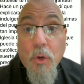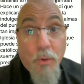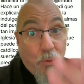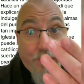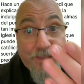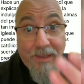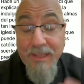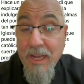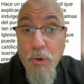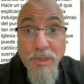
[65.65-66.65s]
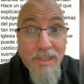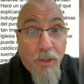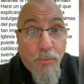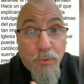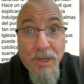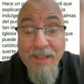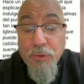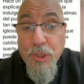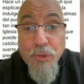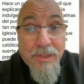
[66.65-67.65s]
Como este, lo he estado buscando
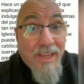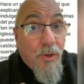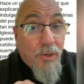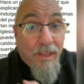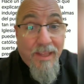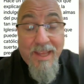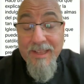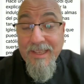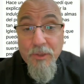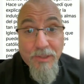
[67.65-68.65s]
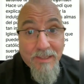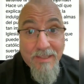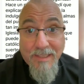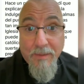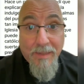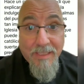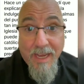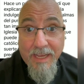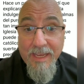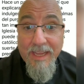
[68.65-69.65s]
y no tengo ni idea ni dónde está ese
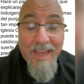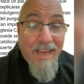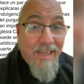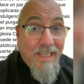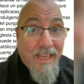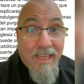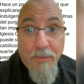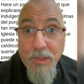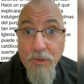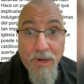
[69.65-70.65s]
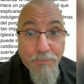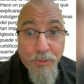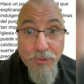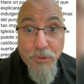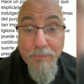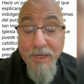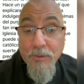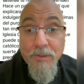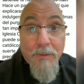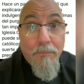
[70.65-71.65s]
mensaje ni en qué vídeo lo has puesto,
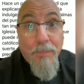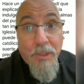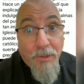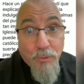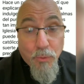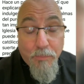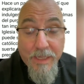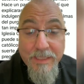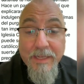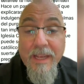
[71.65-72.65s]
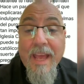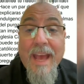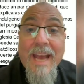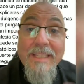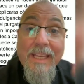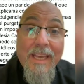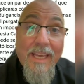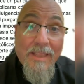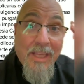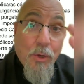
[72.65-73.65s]
hermano. Pido disculpas. Así
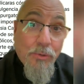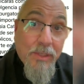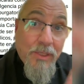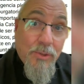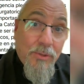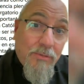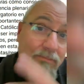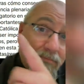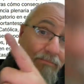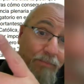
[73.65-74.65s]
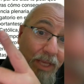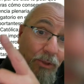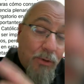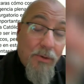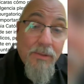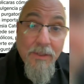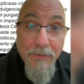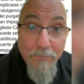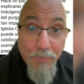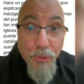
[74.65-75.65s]
que te contesto viéndolo
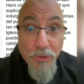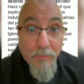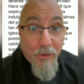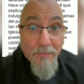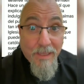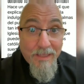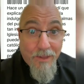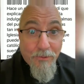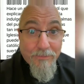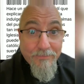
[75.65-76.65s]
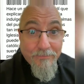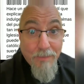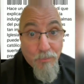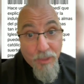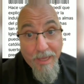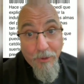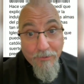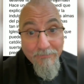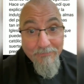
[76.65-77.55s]
por donde me lo has mandado. Vamos a ello.